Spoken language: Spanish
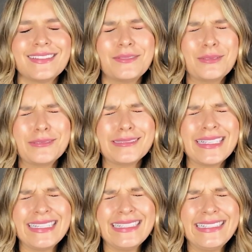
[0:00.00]

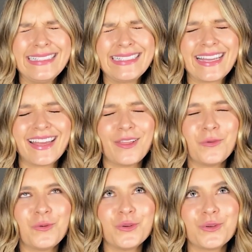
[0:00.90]
Uy, qué
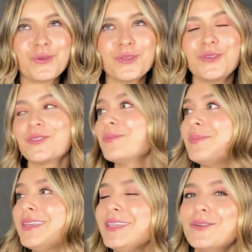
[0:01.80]
duro, Dios
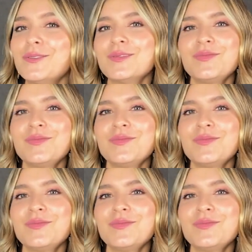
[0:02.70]
mío.